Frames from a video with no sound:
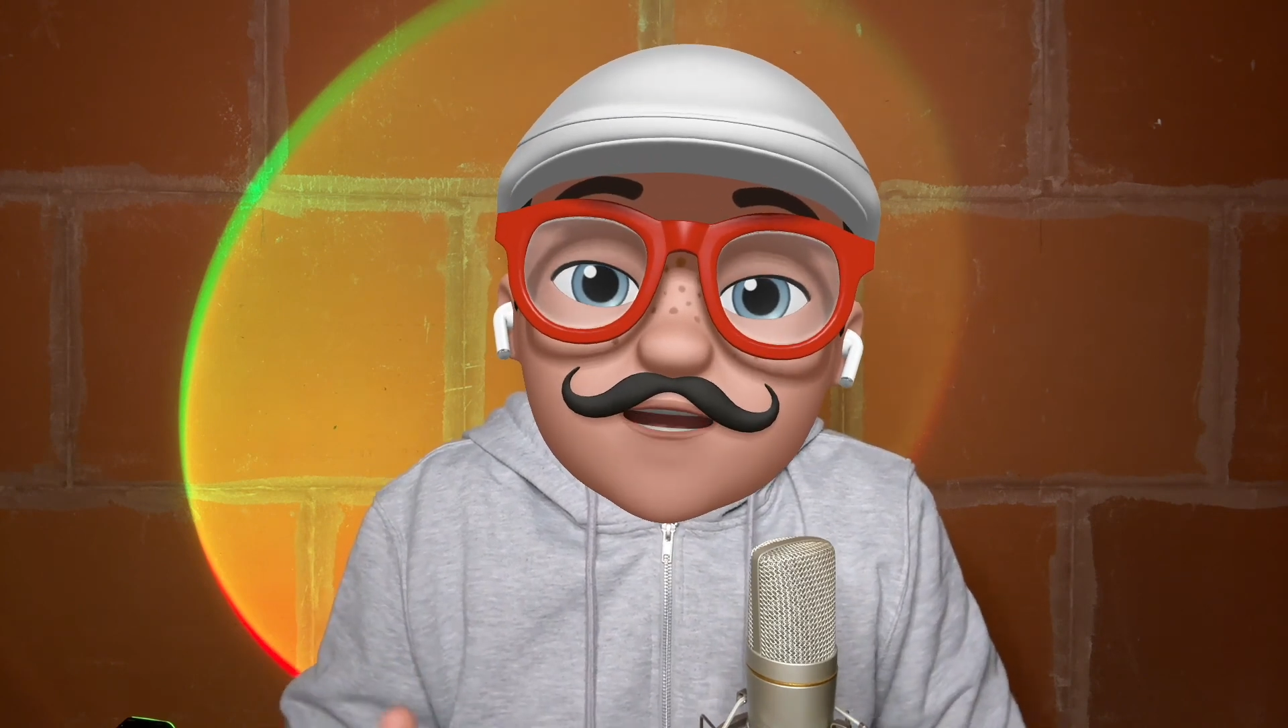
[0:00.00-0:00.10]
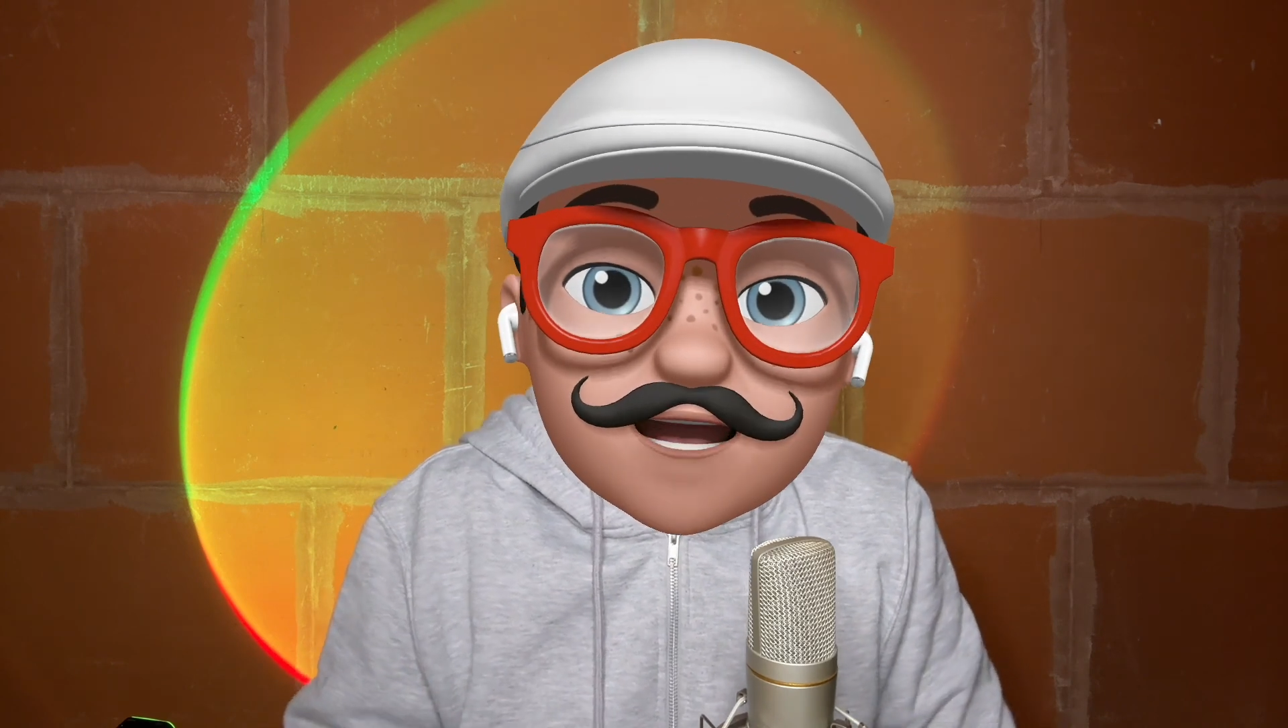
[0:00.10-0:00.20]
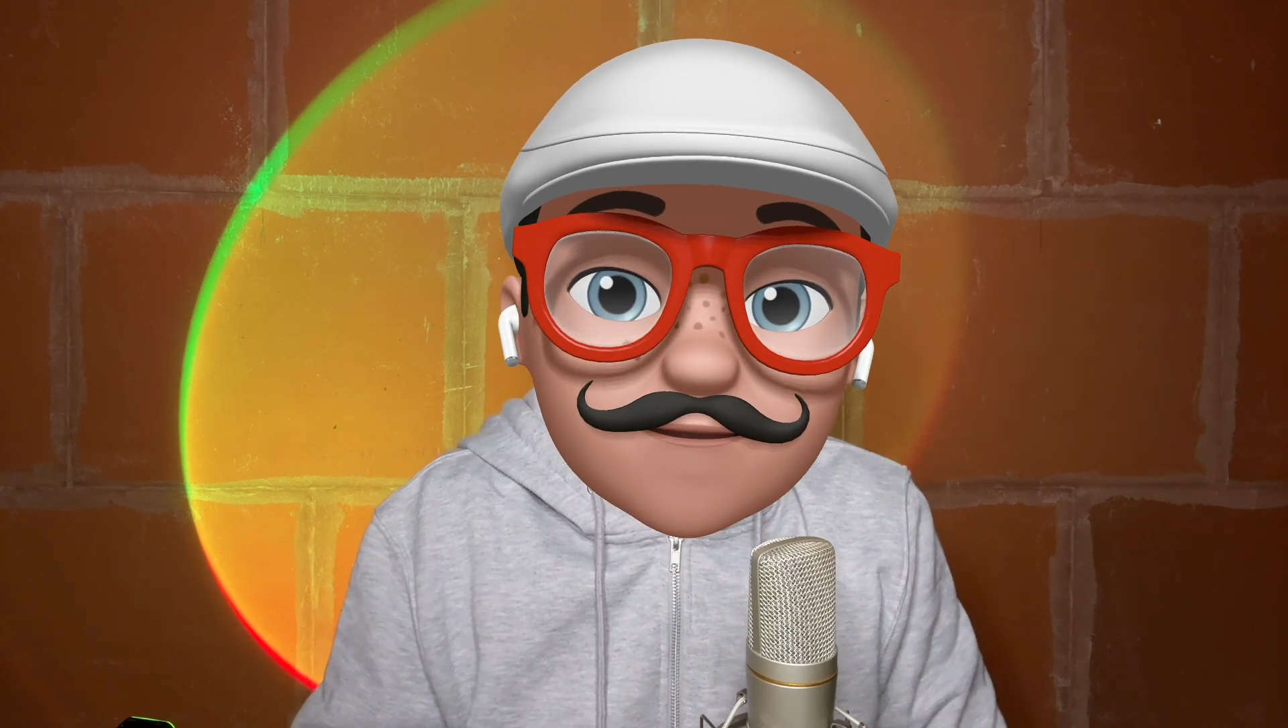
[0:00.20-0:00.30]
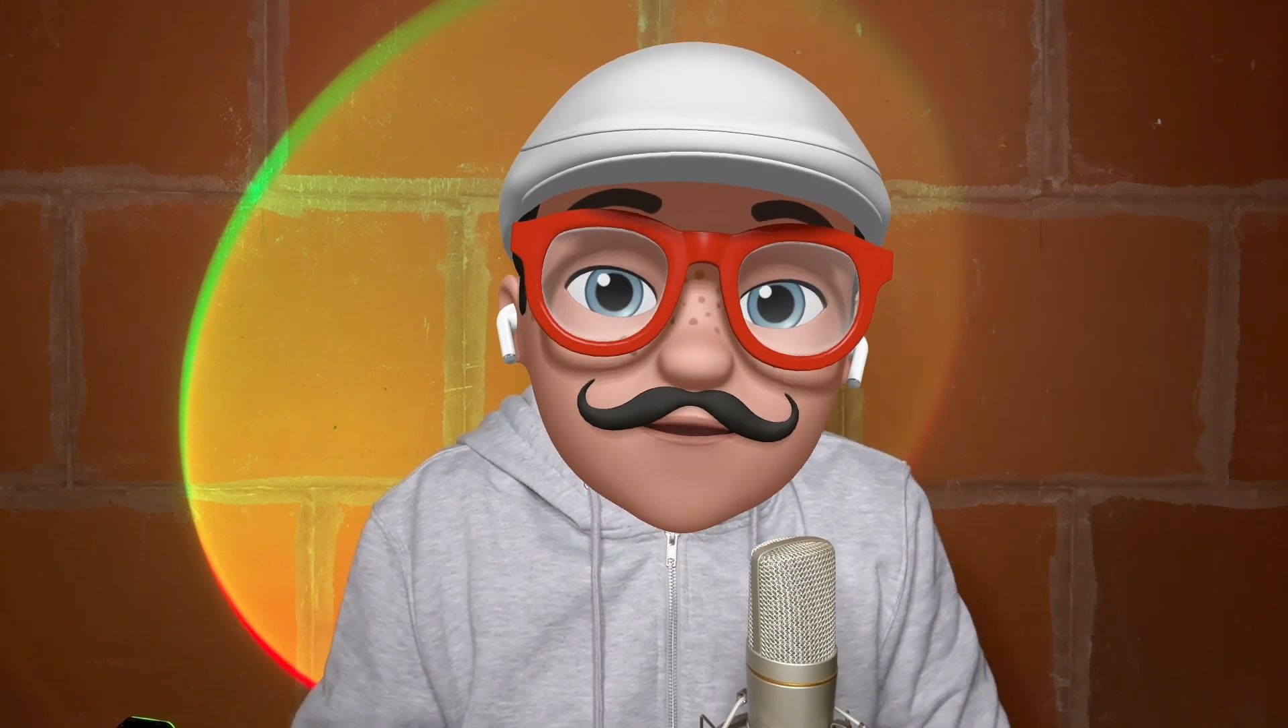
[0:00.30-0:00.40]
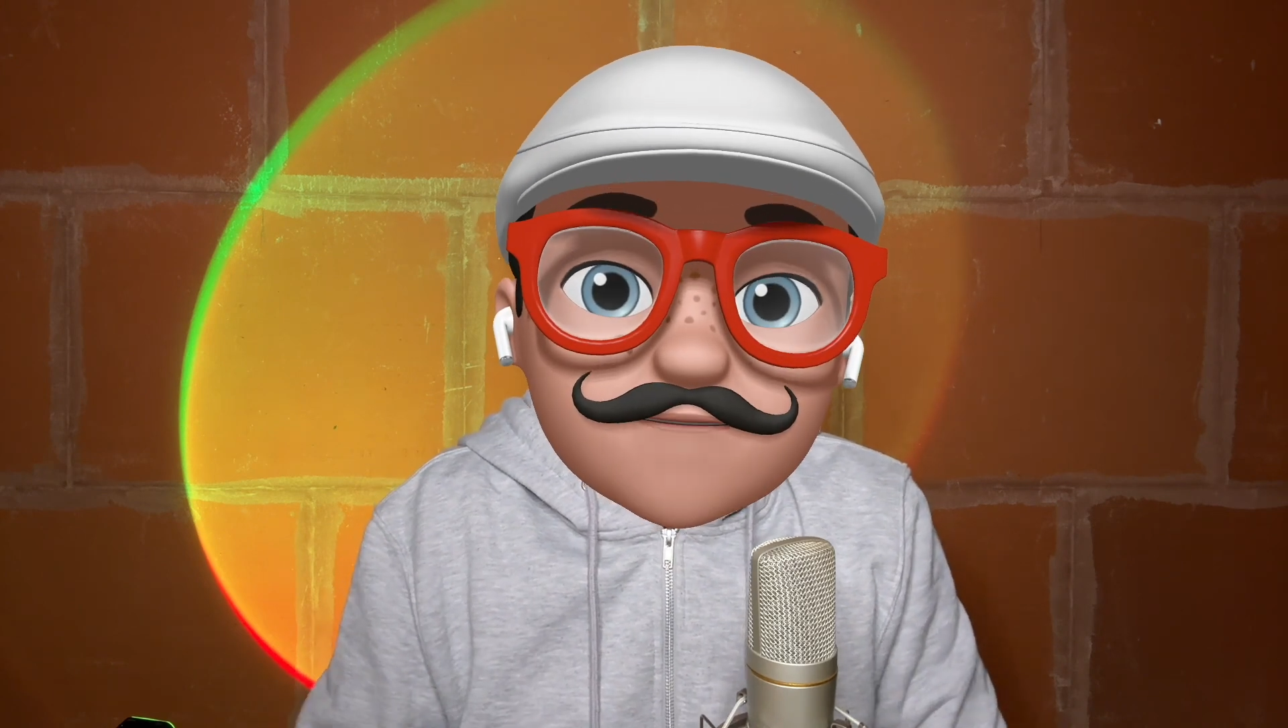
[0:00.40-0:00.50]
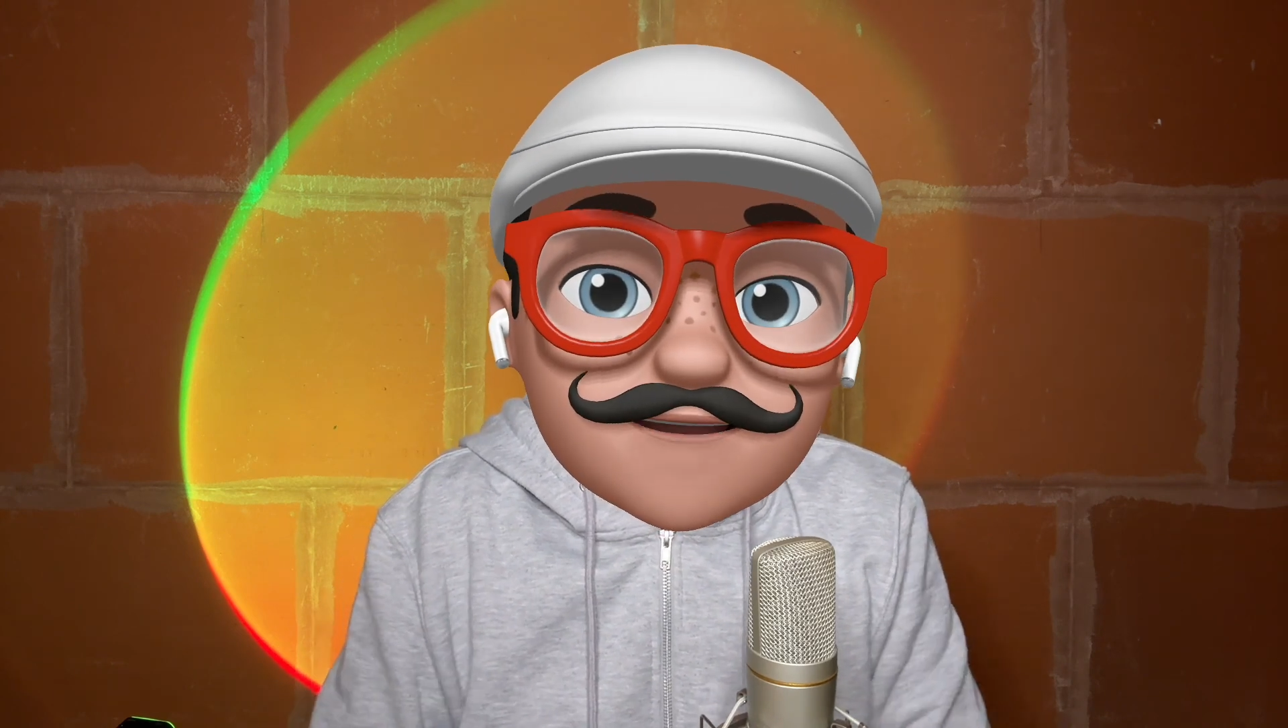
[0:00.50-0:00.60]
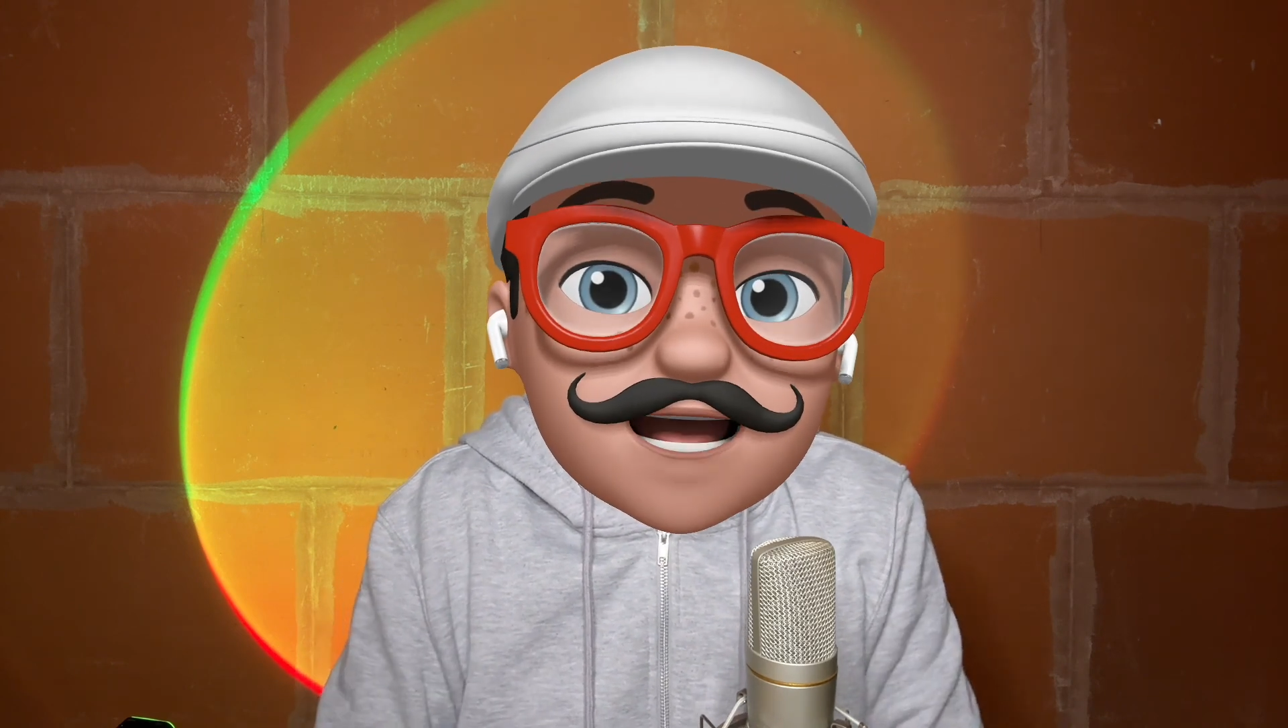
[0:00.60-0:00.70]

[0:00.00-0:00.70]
chez Apple.